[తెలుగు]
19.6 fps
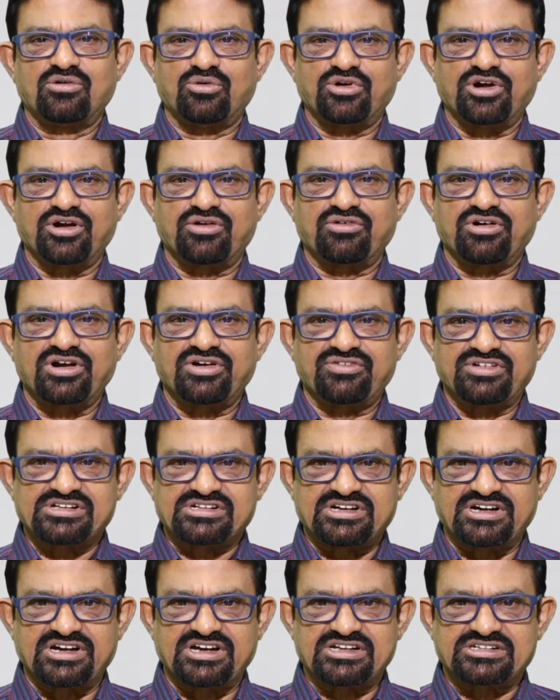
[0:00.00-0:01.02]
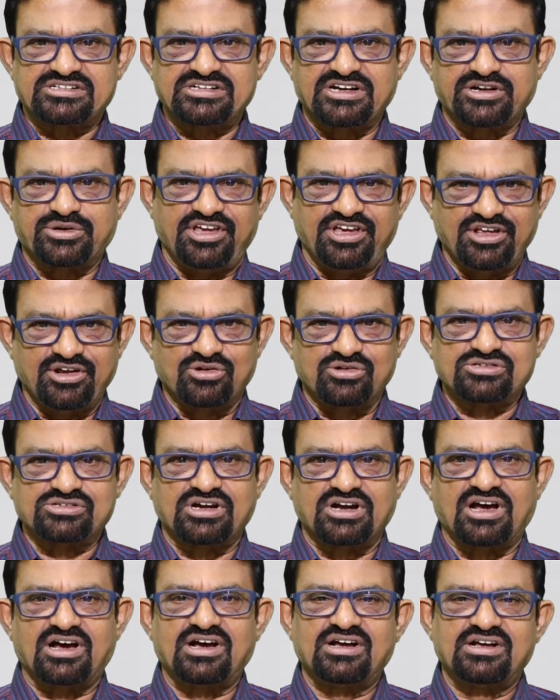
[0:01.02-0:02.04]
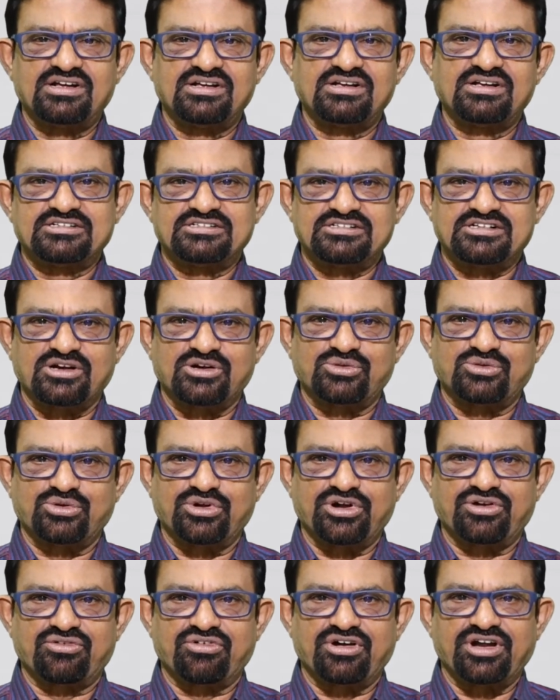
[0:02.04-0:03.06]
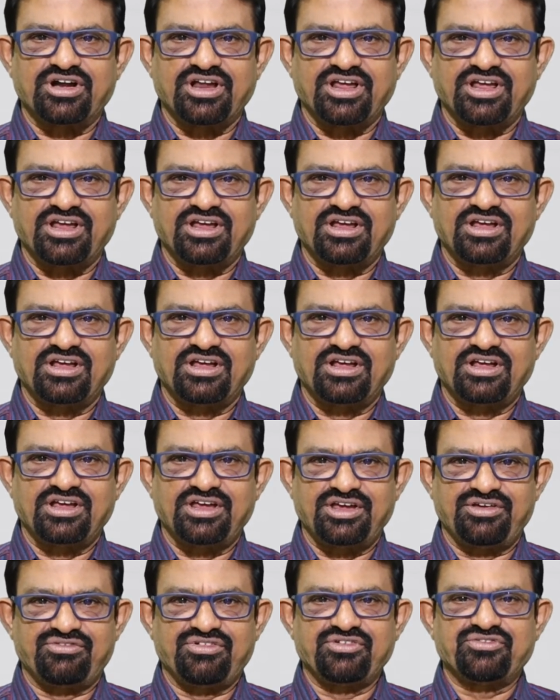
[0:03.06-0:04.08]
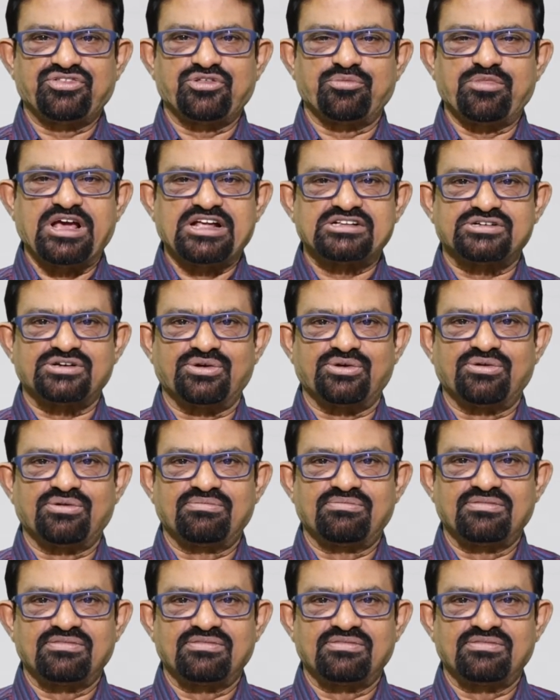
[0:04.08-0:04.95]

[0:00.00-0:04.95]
ఉన్నటువంటి వెస్టిండీస్ జట్ ఈ రోజున జరుగుతున్నటువంటి ఈ ఫిఫ్త్ మ్యాచ్లో